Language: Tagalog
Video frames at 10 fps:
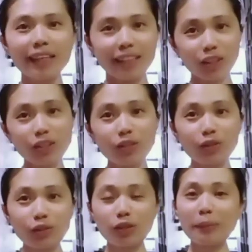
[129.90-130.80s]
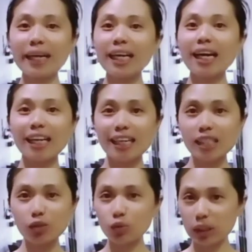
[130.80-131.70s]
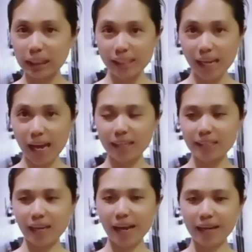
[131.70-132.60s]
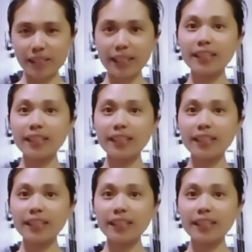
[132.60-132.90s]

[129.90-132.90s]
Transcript: Yun, so sa mga nakaranas nung talat sa akin guys,